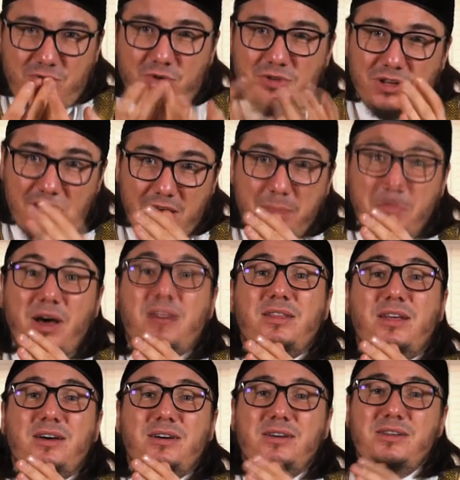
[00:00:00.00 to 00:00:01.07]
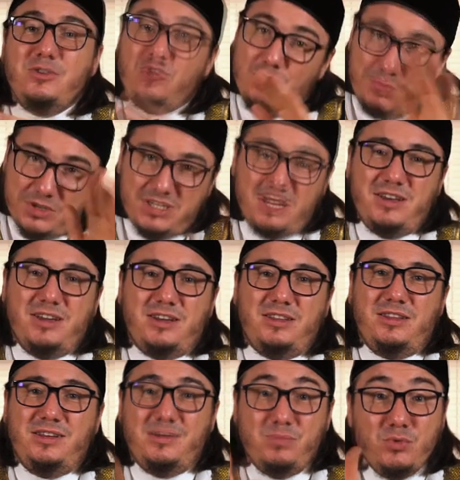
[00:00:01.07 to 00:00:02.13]
он раб Аллаха, он посланник
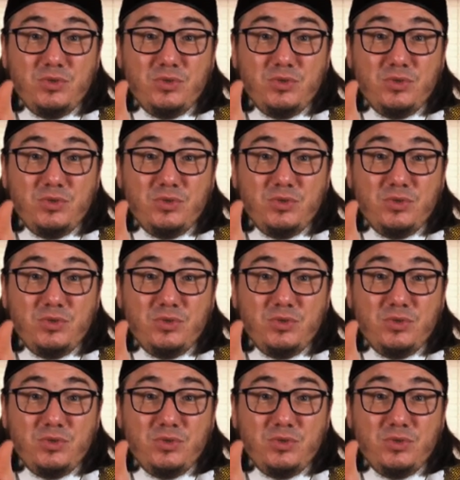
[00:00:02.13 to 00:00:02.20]
Аллаха.